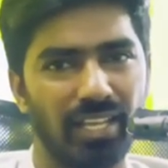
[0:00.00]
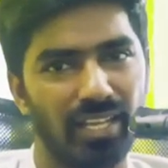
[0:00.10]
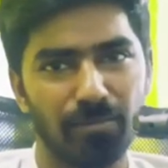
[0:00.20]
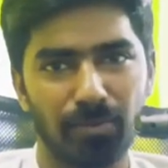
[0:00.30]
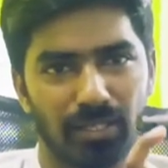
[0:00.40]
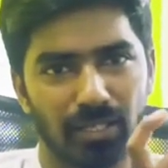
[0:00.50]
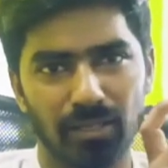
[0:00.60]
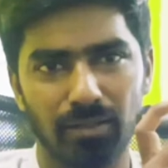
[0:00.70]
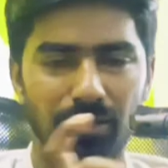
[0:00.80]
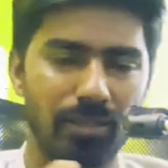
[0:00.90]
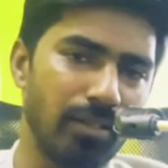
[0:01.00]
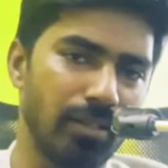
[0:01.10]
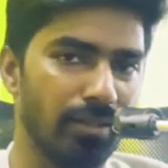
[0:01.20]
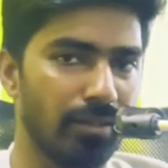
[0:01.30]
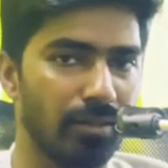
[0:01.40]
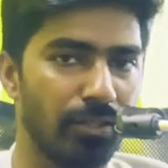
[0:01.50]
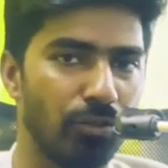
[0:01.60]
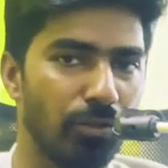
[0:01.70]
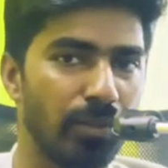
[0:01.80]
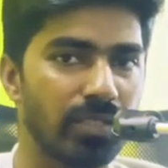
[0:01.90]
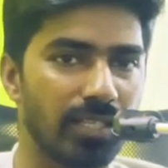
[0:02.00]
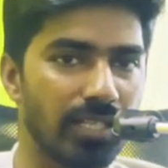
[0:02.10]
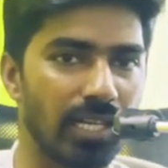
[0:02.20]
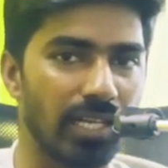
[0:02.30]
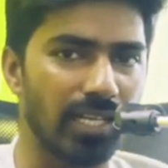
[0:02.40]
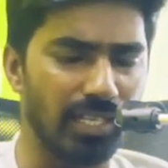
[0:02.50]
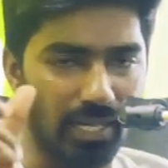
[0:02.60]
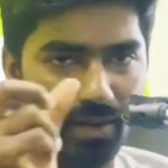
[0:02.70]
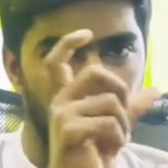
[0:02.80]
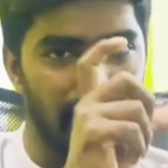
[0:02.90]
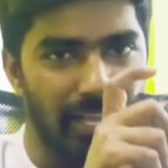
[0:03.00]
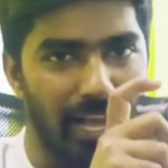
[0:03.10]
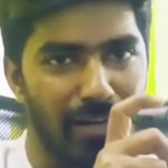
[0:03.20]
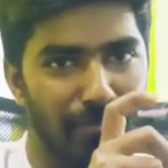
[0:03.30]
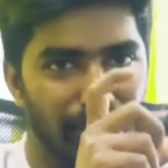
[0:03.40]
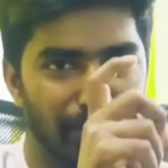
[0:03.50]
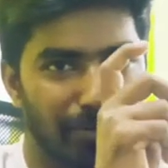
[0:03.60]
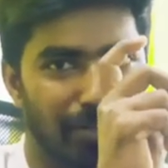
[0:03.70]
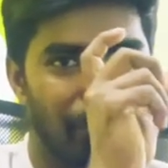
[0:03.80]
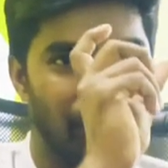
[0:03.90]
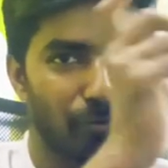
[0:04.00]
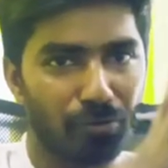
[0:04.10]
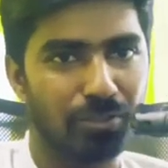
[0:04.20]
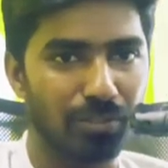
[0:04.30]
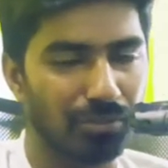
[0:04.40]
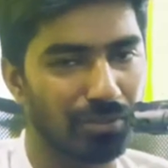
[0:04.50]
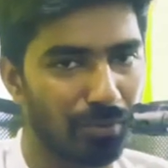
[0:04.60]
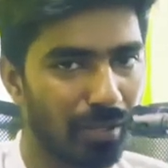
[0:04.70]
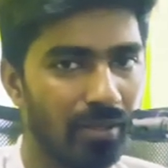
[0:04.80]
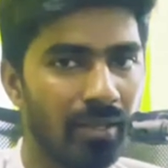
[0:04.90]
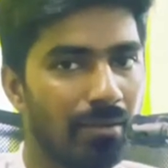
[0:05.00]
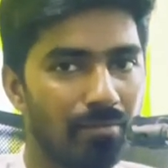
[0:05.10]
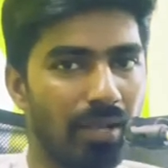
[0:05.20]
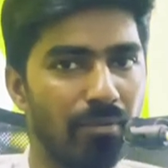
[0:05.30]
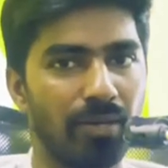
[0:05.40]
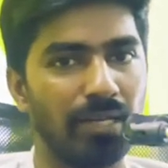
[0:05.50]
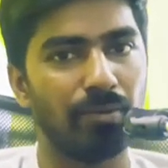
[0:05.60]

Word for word: ஏகப்பட்ட யூடியூபர்ஸ் இருக்காங்க அவங்க யாருமே இந்த மாதிரி ஒரு கோர்ஸை வந்து பை பை பண்ணி